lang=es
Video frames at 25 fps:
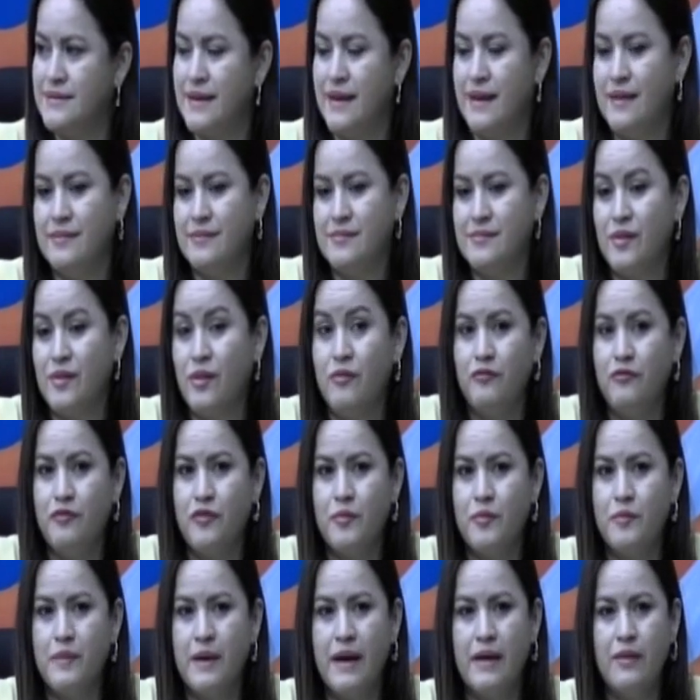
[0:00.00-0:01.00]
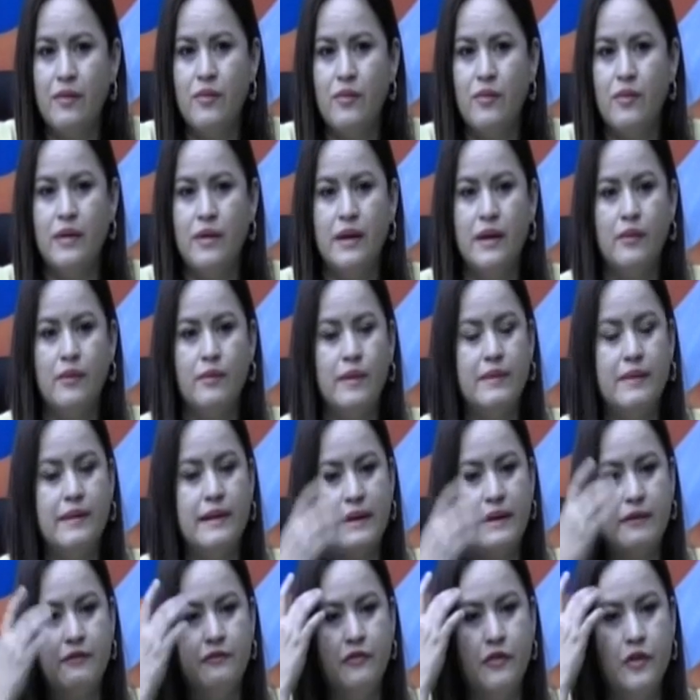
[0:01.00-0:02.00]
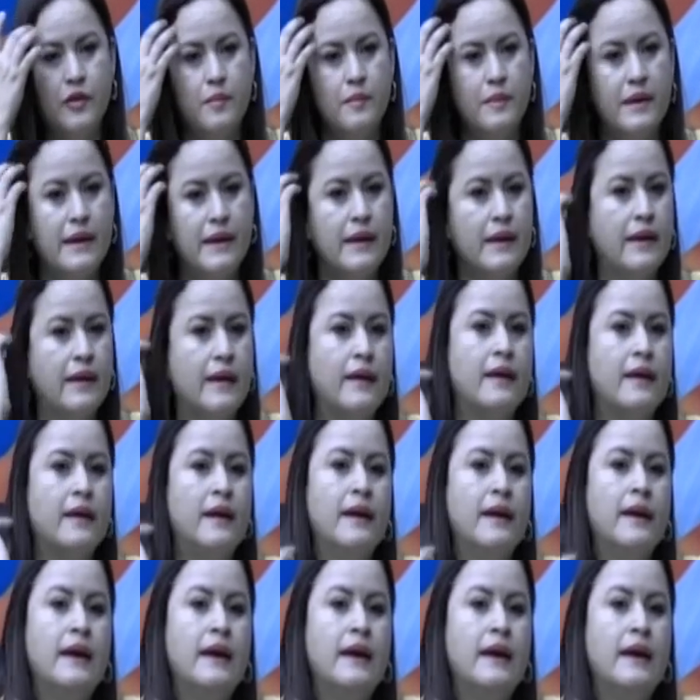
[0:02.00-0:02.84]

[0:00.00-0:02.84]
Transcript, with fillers: han conformado con las nuevas reformas que,